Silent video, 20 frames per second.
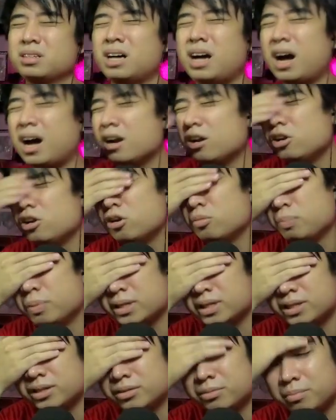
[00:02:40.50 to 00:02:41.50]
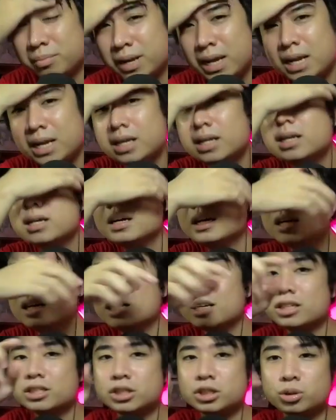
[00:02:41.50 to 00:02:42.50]
Ang lupit nun, men.
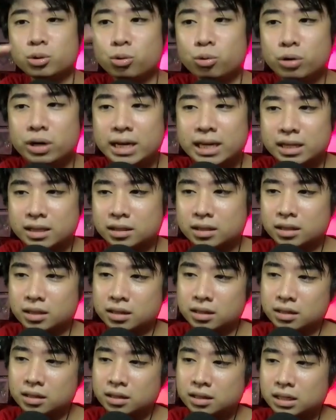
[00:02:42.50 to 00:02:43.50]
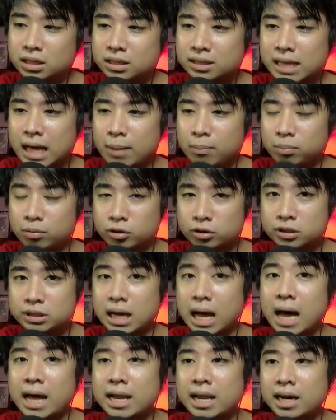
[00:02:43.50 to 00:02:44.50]
Sulit. Tapos,
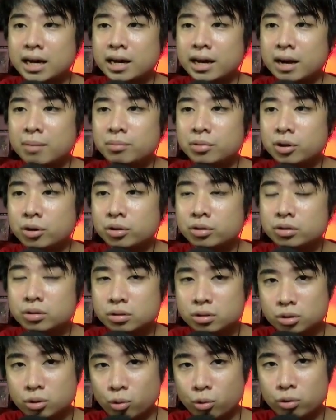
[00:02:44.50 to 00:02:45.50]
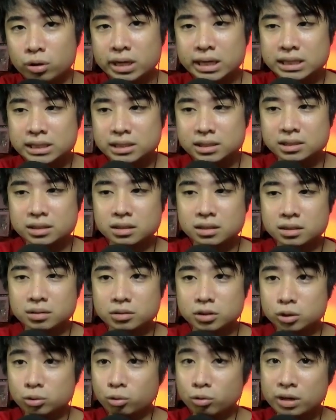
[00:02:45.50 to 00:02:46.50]
anagram nun, tulis.
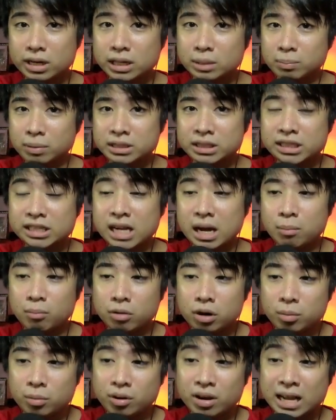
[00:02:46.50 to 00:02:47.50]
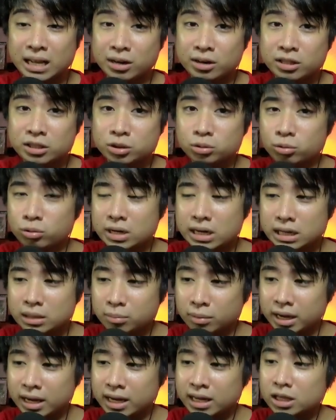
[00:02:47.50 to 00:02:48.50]
Sulit. Pag ginambol mo yung letter na sulit,
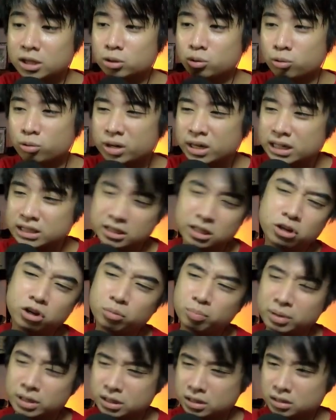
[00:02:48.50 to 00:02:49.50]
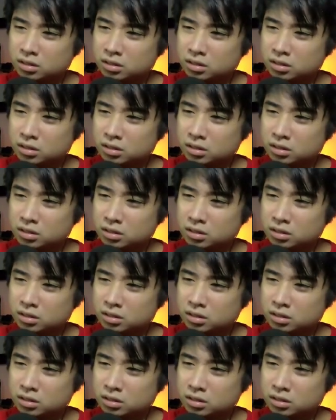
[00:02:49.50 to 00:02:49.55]
magiging tulis. Ang lupit.